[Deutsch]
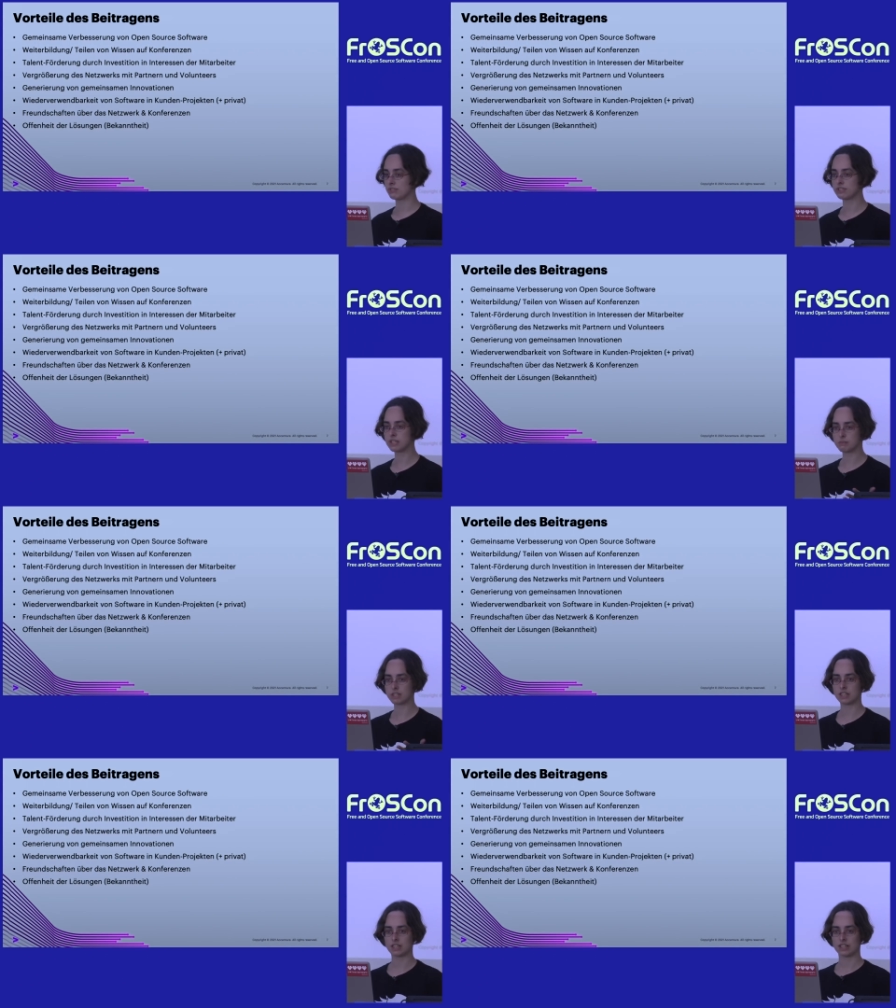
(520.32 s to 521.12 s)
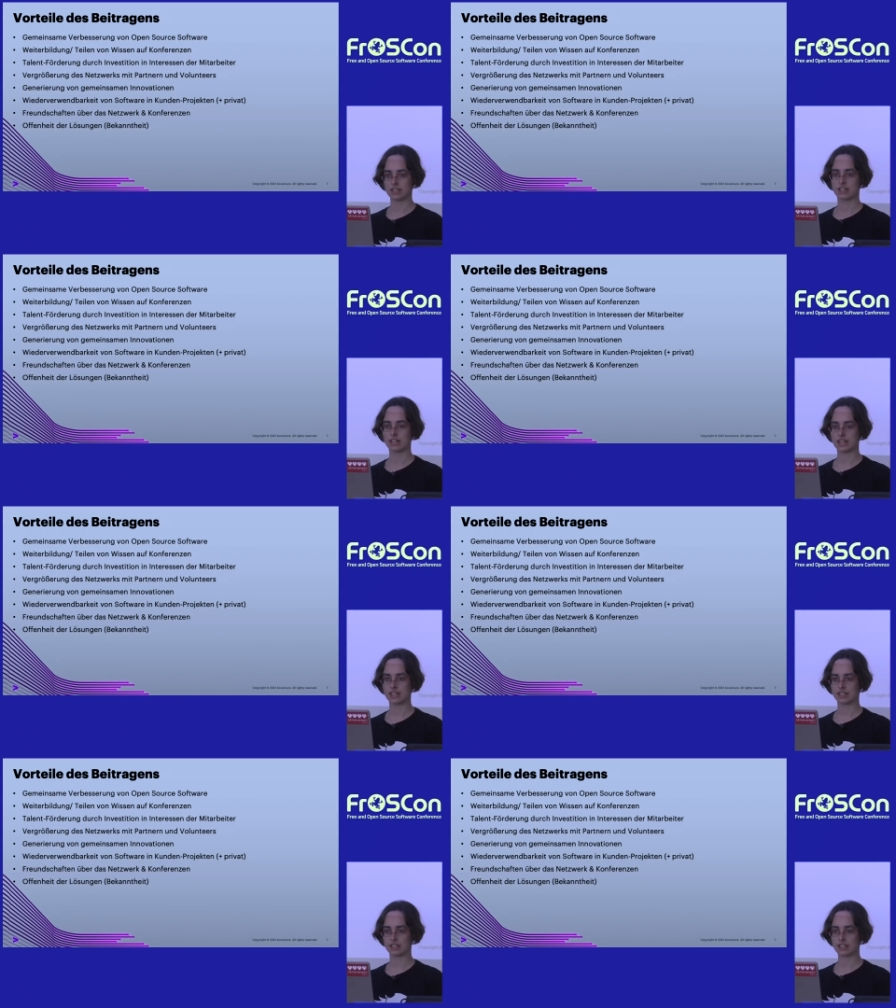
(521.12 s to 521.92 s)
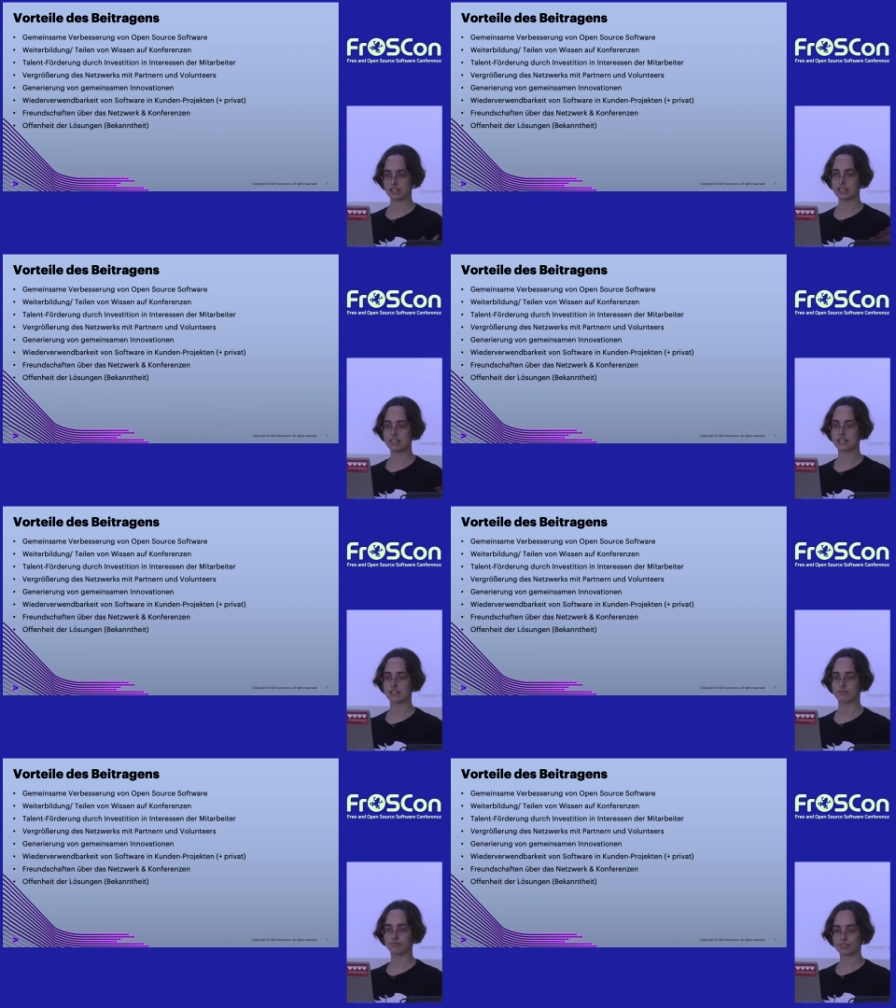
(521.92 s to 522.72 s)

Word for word: Firmen hier